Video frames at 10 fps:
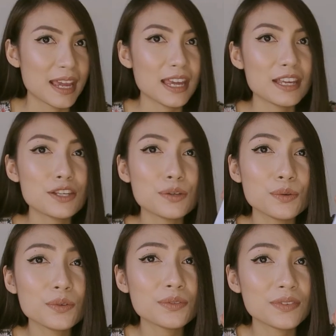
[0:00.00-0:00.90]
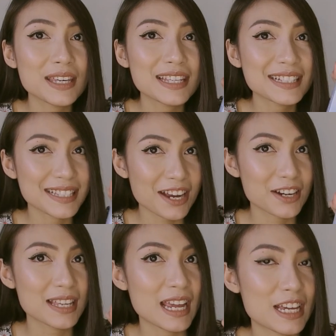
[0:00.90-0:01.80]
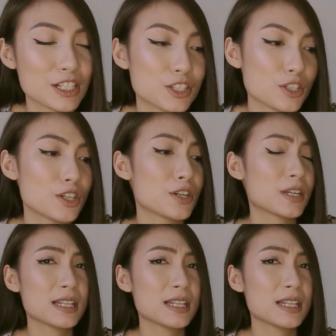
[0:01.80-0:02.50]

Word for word: a UV sterilizer.